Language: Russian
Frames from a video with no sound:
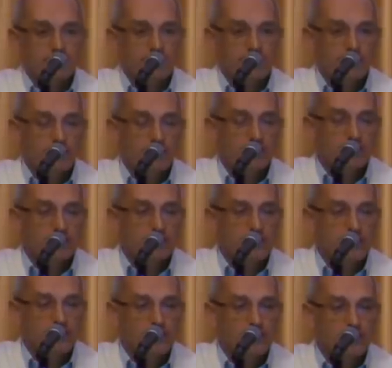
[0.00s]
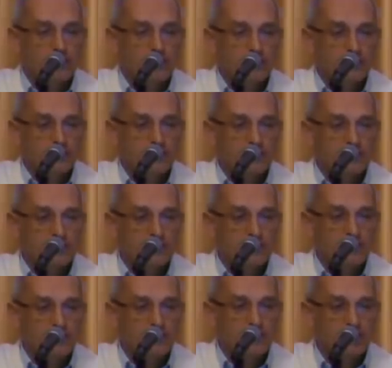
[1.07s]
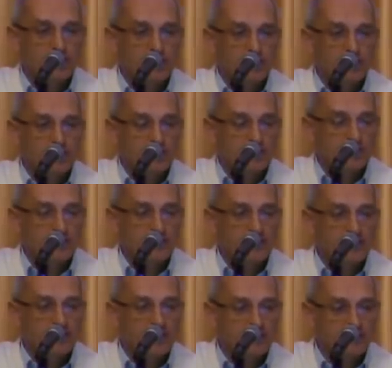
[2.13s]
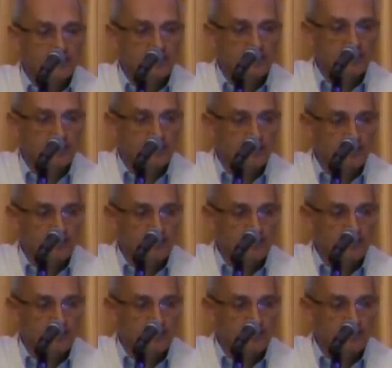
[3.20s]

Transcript: И максимум, я помню, в своей жизни пробежал километр 12, наверное.